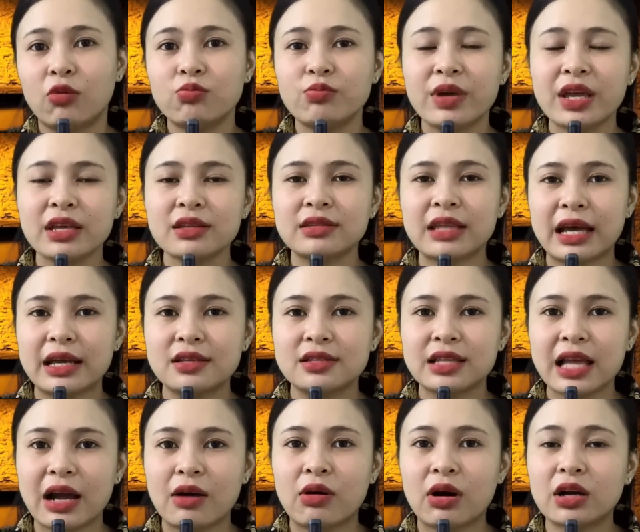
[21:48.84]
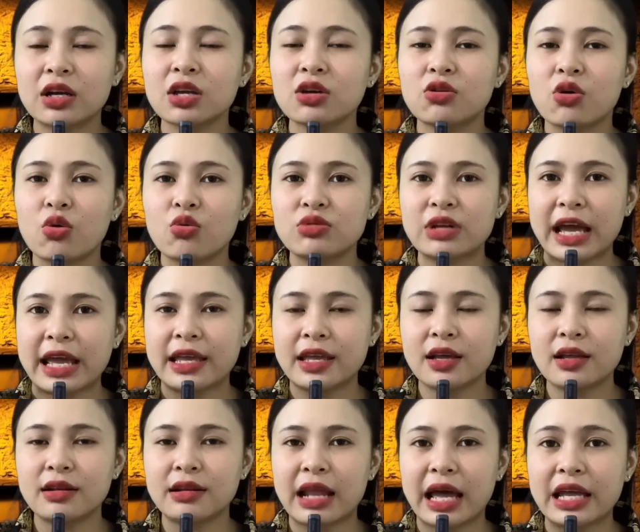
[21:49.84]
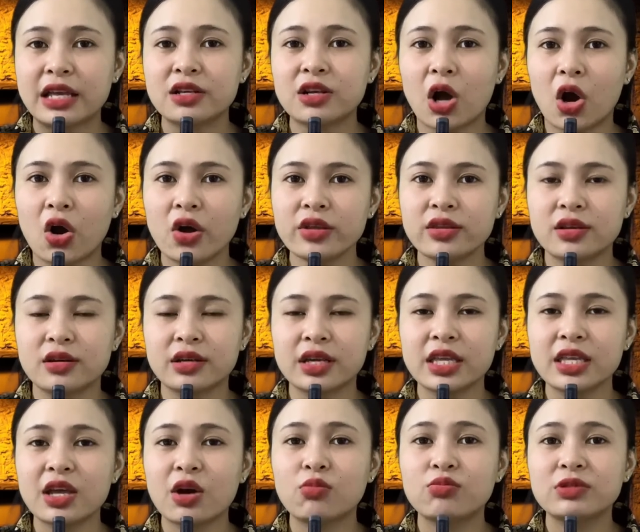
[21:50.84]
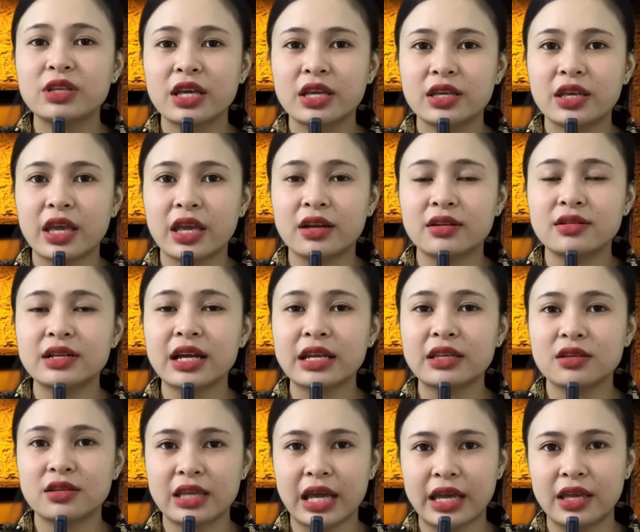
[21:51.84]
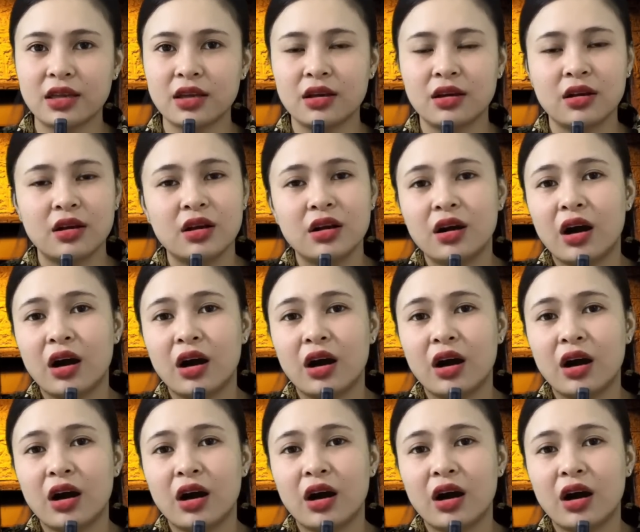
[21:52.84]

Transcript: Không biết tại sao ở cái khu này lại có những cái dông nhi hiện ra như vậy.